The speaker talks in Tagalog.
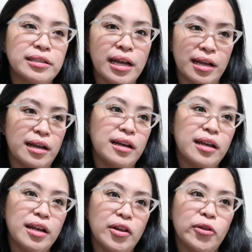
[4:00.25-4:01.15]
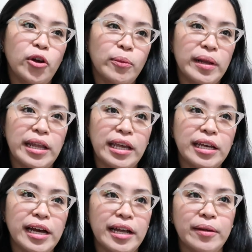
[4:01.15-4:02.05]
sa normal na
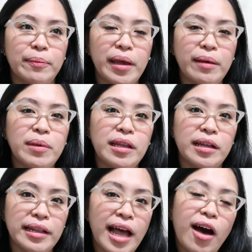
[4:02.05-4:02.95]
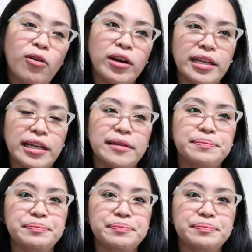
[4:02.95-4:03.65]
higa ng baby, ng tao, ganyan.